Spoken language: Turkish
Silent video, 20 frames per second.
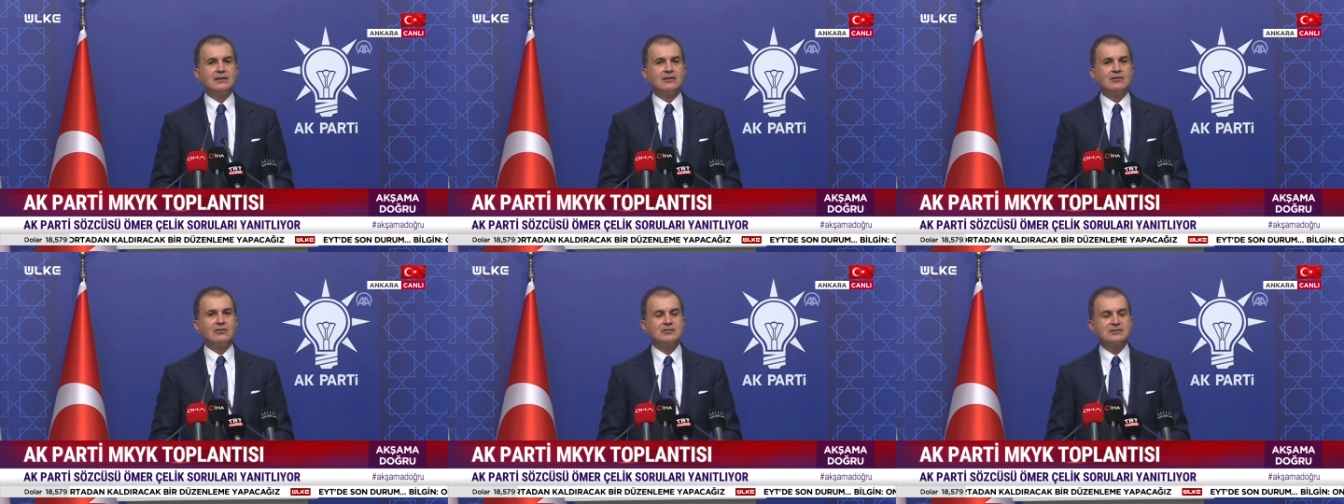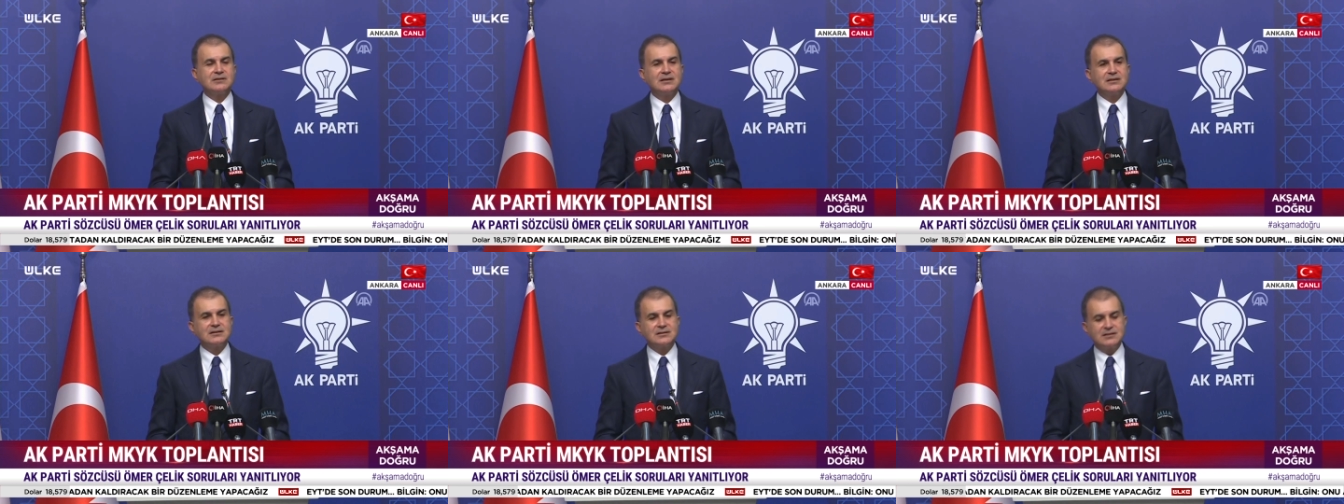
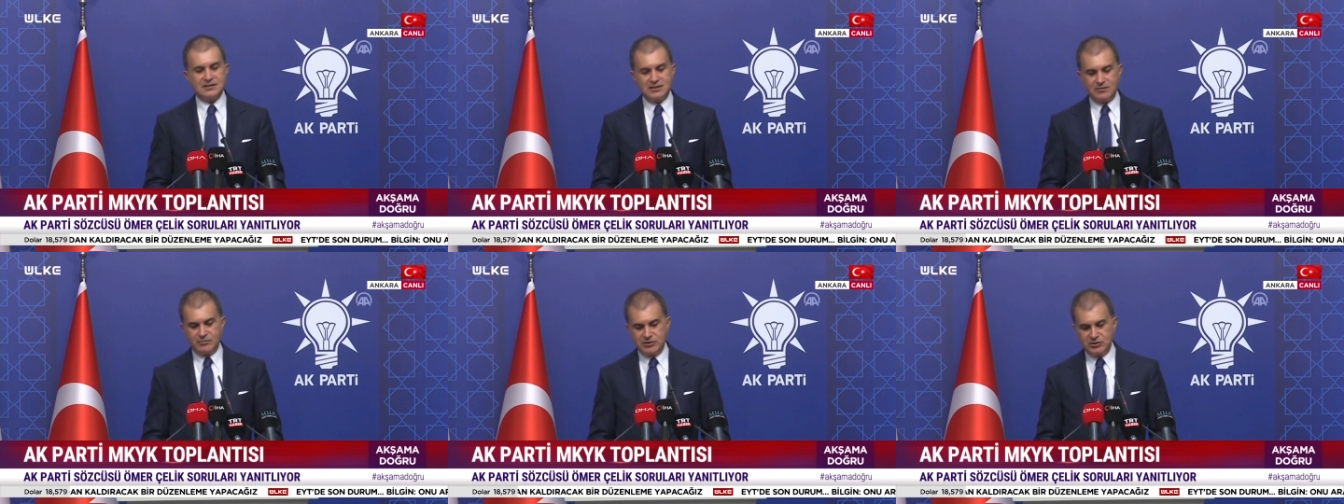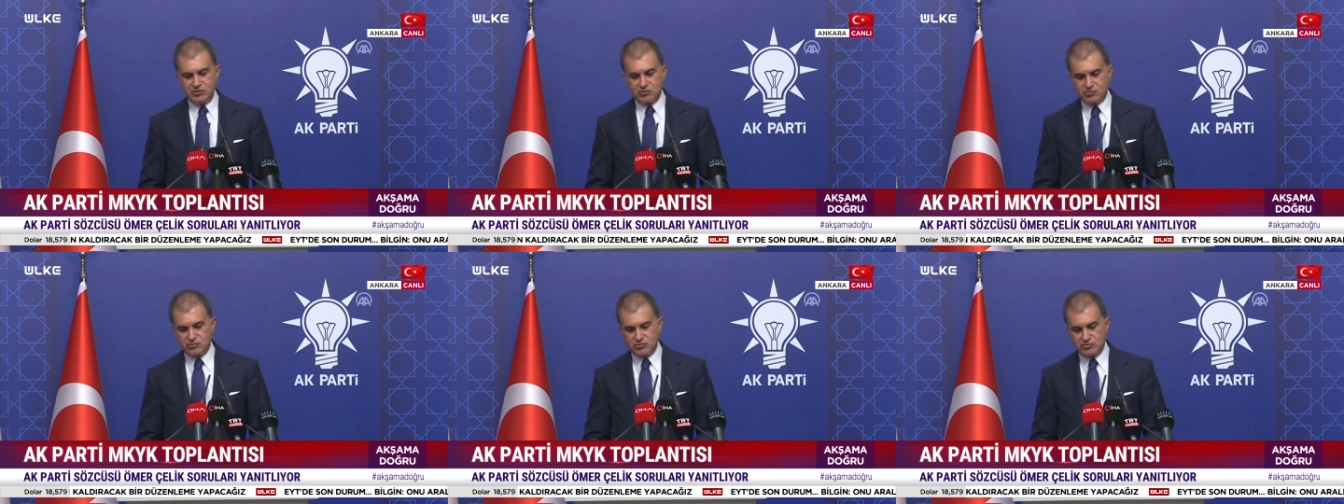Özellikle de
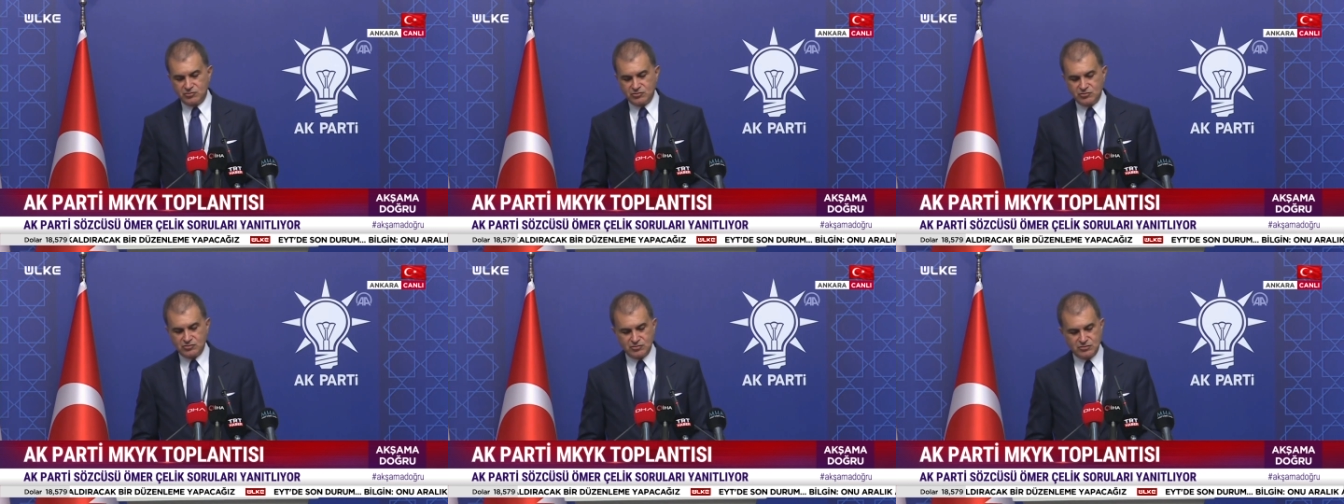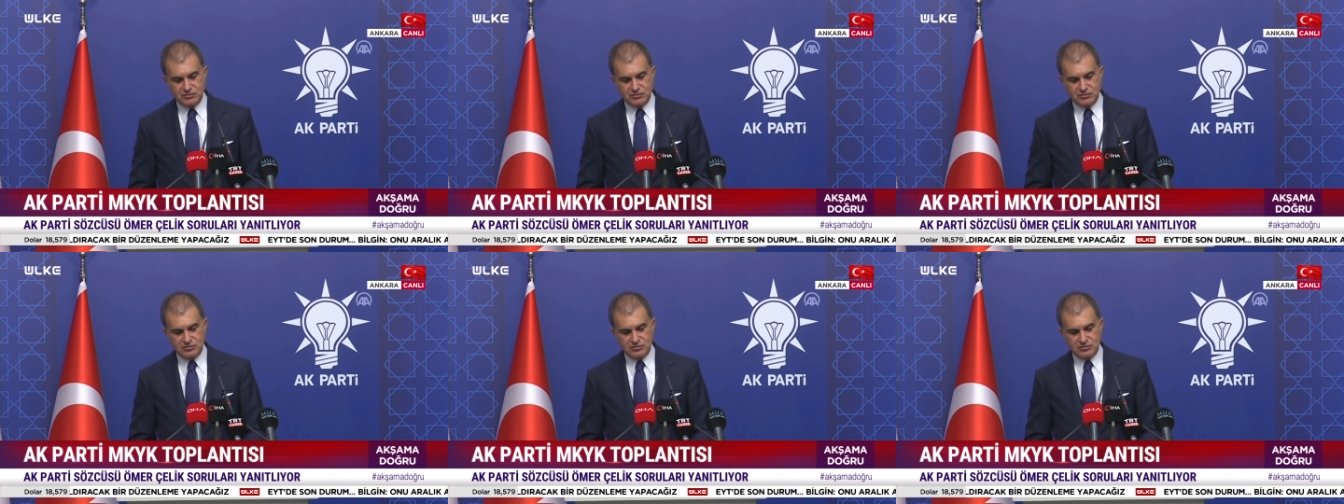biliyorsunuz